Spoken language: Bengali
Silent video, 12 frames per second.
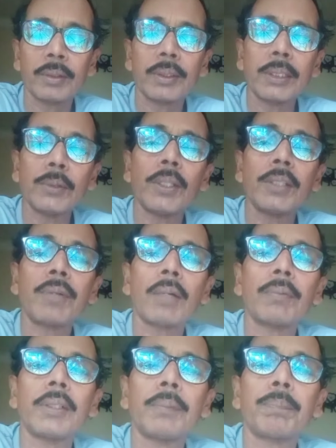তিনি
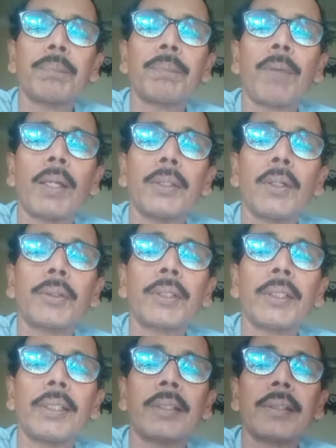এইভাবে
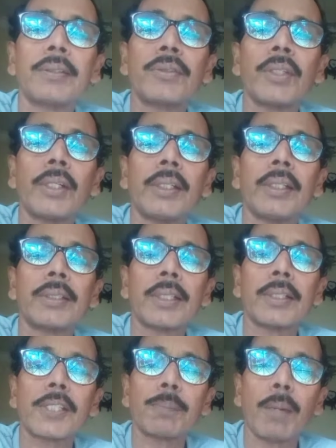পাইলটের ট্রেনিংয়ে
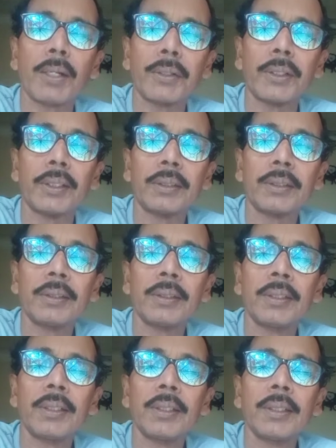চান্স পাননি
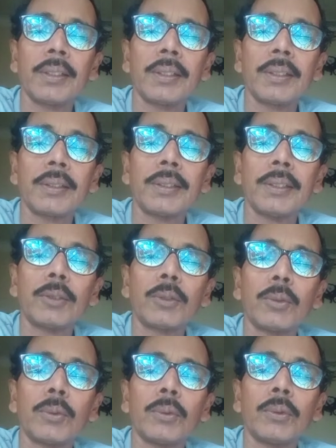
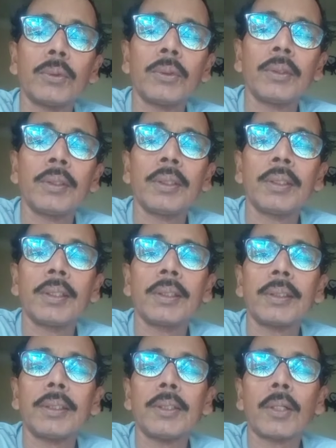কিন্তু
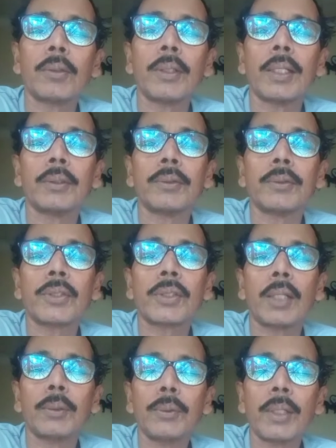তিনি যখন একজন
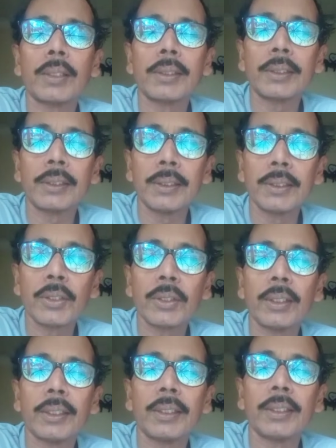সাধুর কাছে
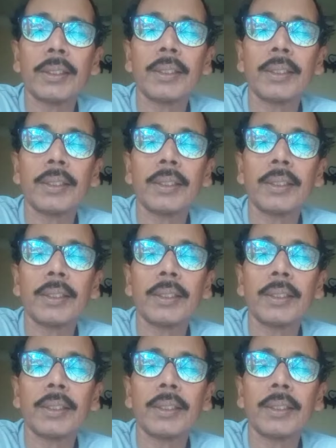গিয়েছিলেন